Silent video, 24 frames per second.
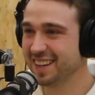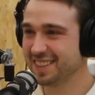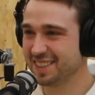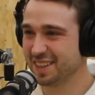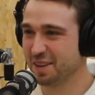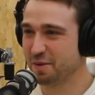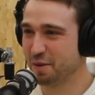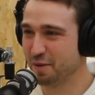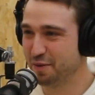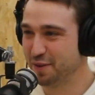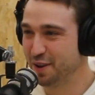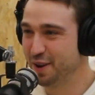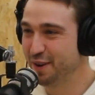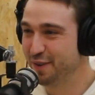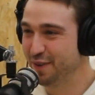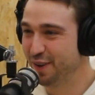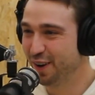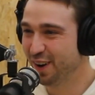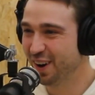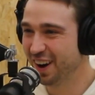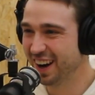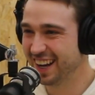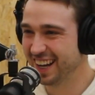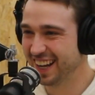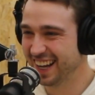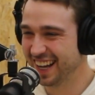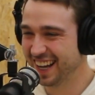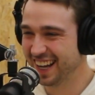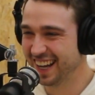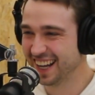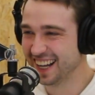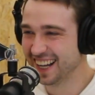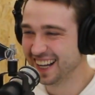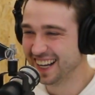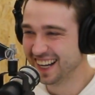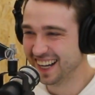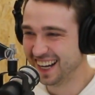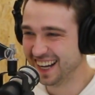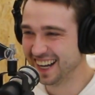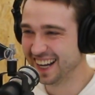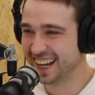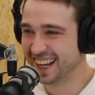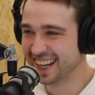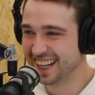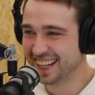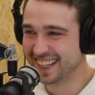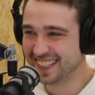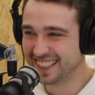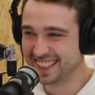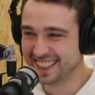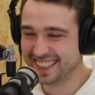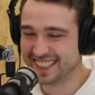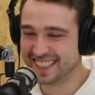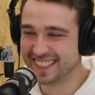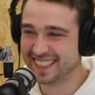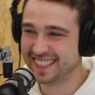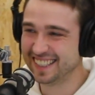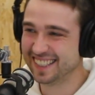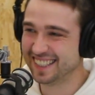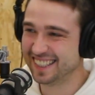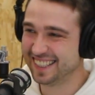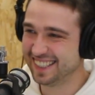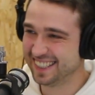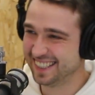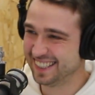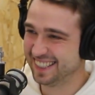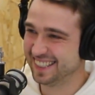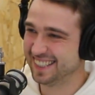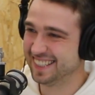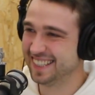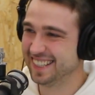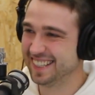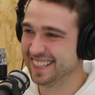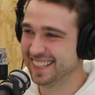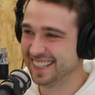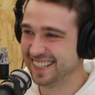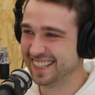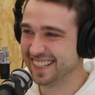hast du aber viel vor. ja, ähm, ich will mich